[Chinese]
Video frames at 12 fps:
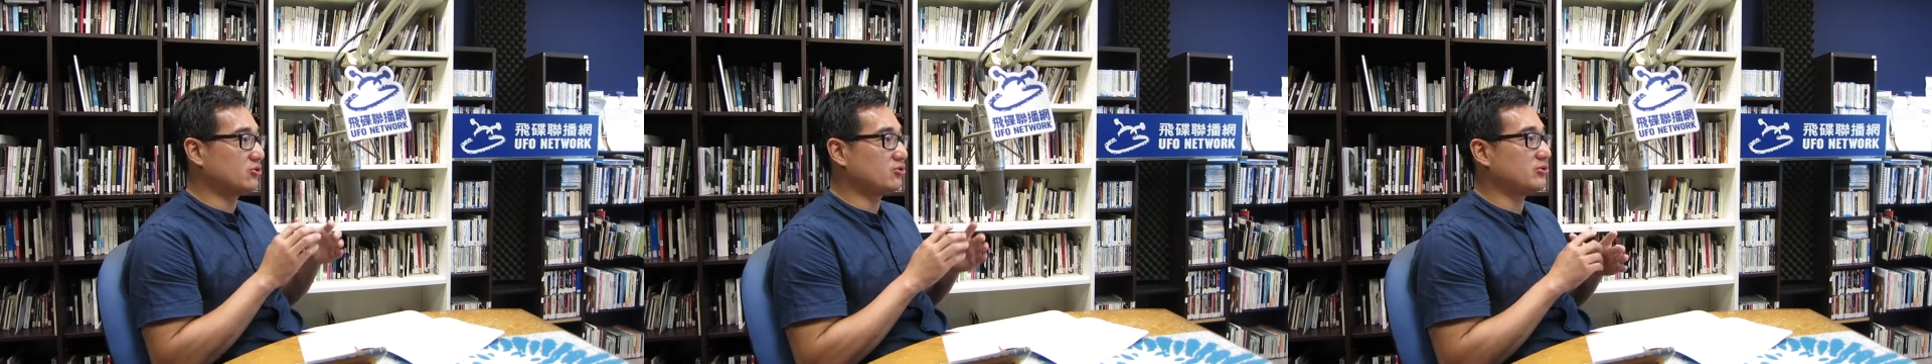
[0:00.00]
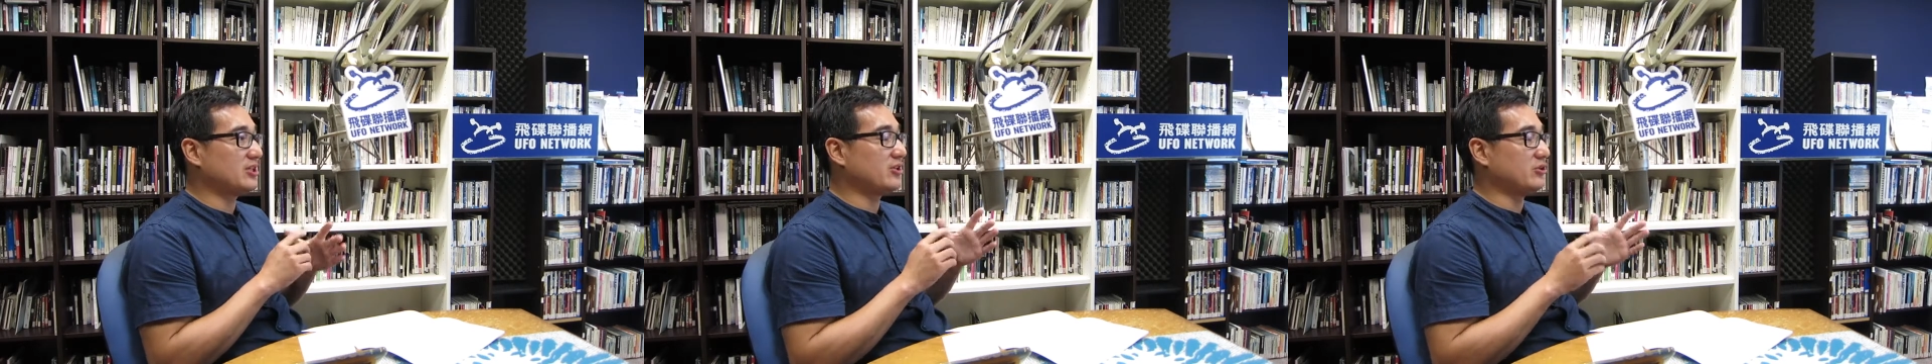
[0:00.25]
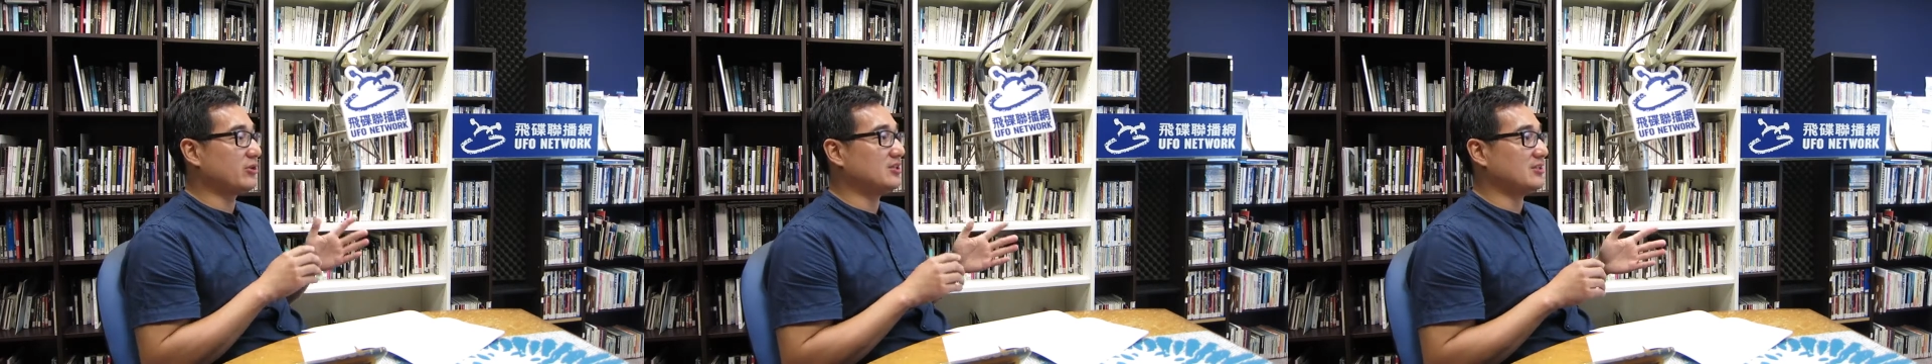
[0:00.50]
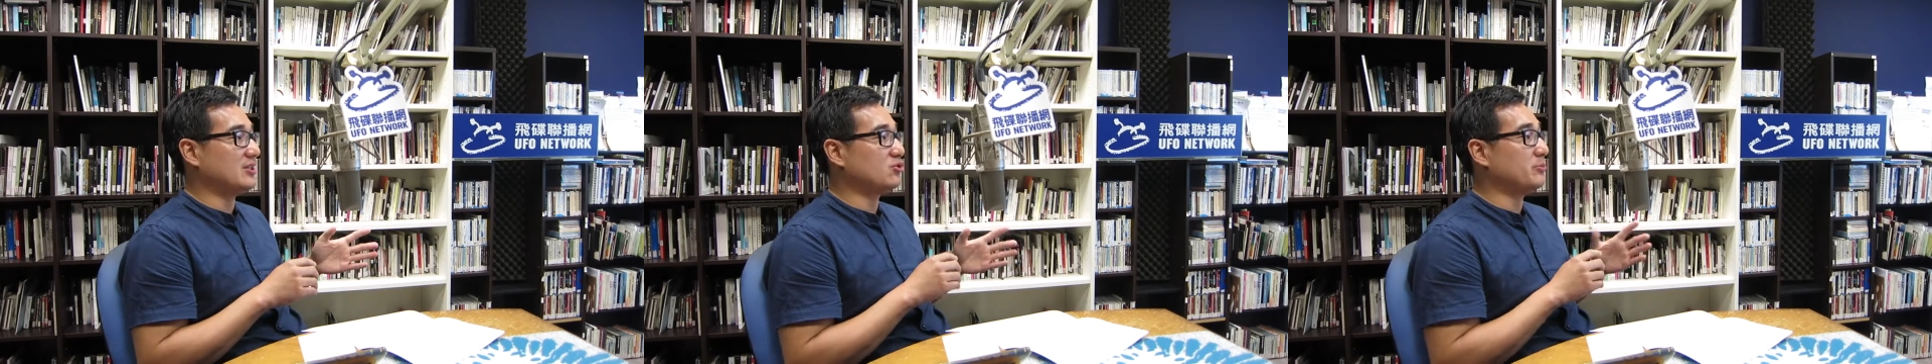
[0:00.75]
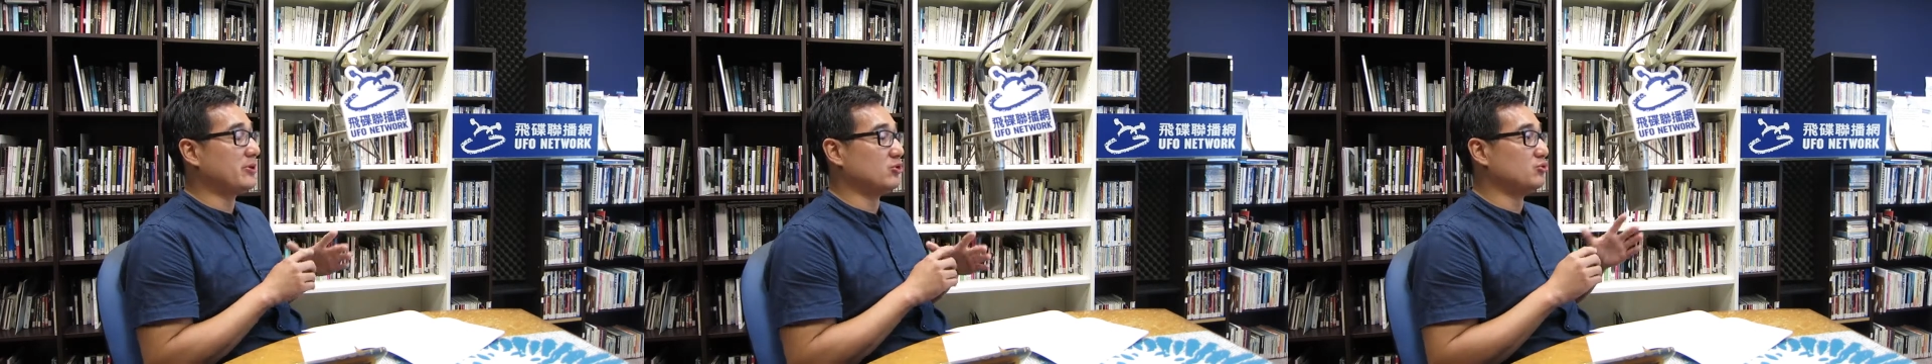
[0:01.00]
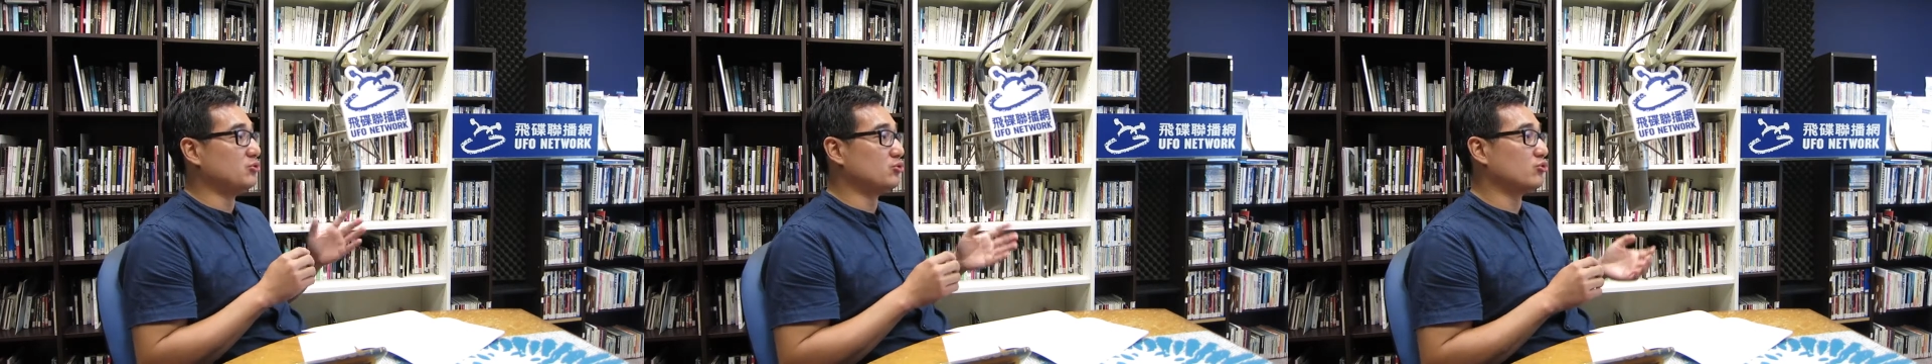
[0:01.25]
中间有一段时间就没有
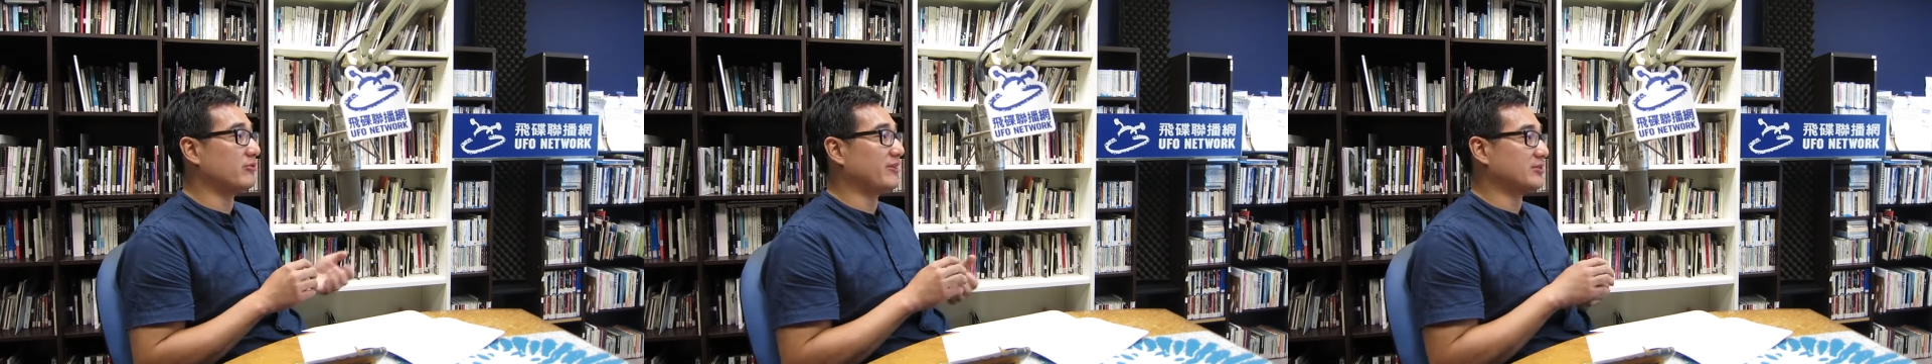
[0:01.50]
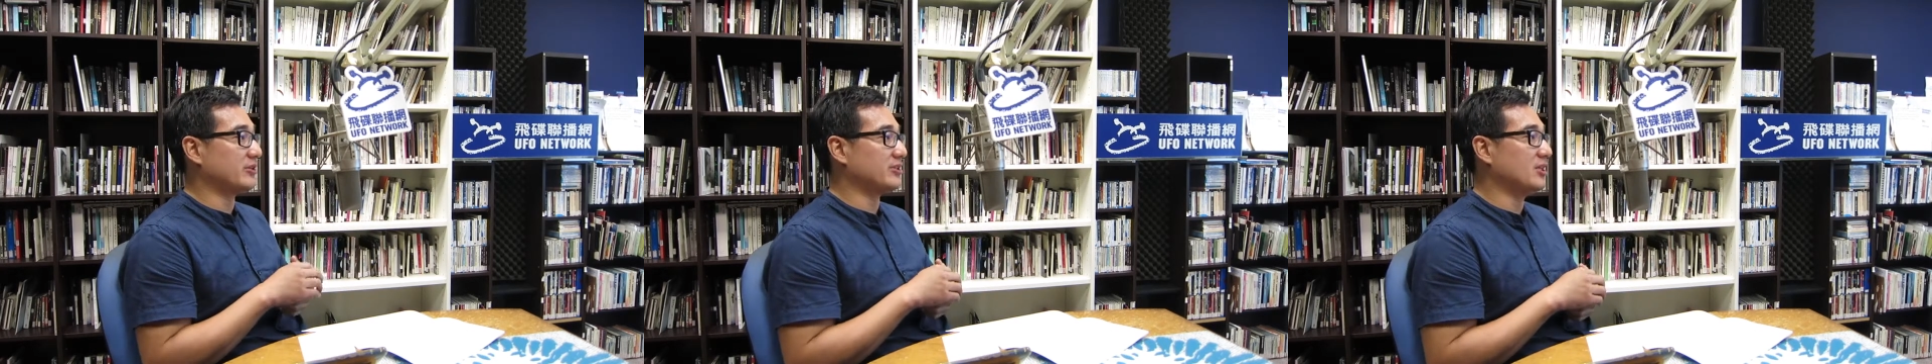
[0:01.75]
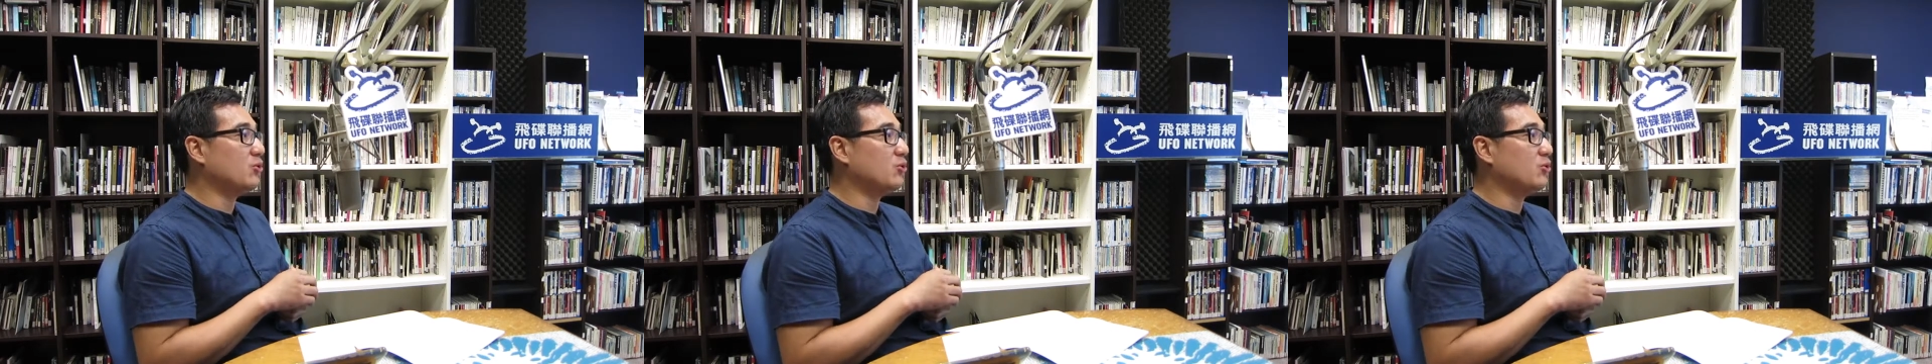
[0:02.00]
继续做防穿鞋。